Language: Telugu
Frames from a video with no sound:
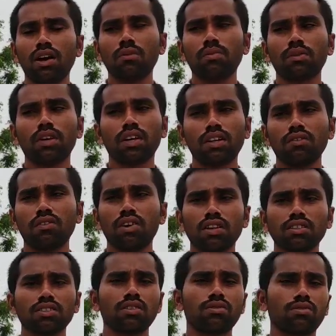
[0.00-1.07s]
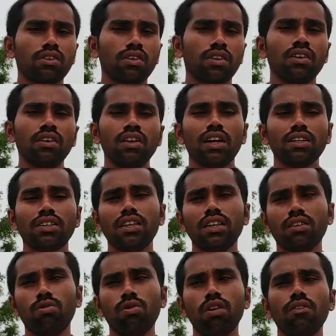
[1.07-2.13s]
అక్కడికి వాటర్ చేరుకుంటాయి అయితే
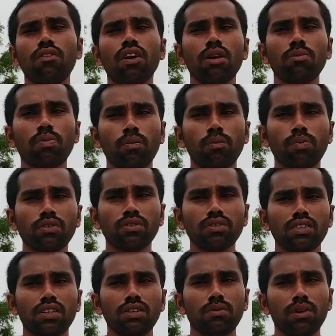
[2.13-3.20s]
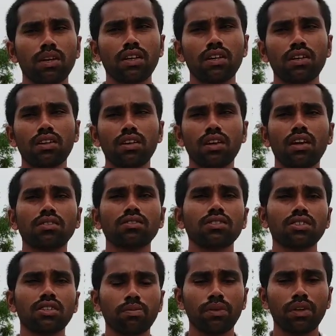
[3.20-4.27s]
ఈ గోలివాడ పంపోస్కి మనకి ఖరారు
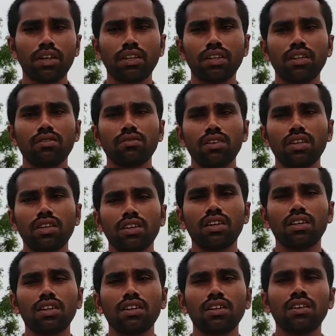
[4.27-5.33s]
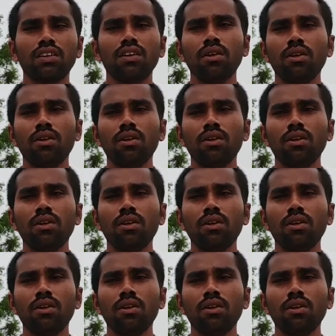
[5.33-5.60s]
చేసిన పేరు ఏంటంటే